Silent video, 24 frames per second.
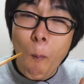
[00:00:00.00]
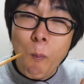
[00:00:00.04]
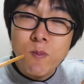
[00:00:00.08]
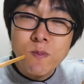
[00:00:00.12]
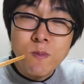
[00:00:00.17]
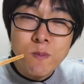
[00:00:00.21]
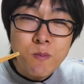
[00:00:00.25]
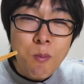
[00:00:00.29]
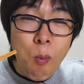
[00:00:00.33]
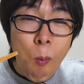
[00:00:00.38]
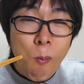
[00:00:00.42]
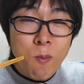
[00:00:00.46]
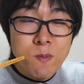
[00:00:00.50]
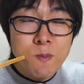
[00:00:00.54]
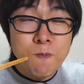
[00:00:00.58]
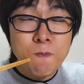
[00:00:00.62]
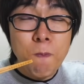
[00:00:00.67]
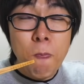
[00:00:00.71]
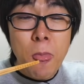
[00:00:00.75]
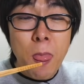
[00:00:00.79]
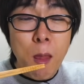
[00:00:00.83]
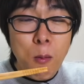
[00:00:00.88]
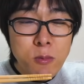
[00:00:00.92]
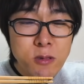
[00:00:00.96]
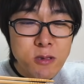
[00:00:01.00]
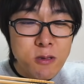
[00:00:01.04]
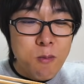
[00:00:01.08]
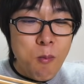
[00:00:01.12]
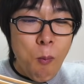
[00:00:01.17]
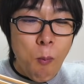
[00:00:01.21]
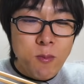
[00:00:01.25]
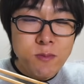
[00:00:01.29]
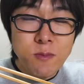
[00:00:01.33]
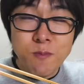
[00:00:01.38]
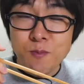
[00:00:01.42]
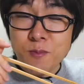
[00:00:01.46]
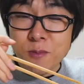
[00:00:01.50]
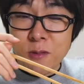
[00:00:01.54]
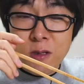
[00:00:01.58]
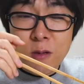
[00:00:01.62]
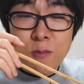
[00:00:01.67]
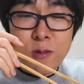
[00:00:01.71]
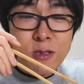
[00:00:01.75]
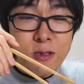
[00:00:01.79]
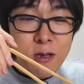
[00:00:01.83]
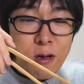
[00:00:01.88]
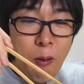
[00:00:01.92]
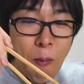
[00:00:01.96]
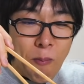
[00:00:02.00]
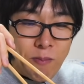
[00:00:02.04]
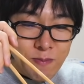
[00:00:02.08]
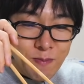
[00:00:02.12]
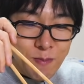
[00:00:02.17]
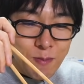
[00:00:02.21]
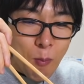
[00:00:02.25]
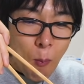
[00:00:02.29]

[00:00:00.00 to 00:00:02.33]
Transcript: うん涙食べちゃう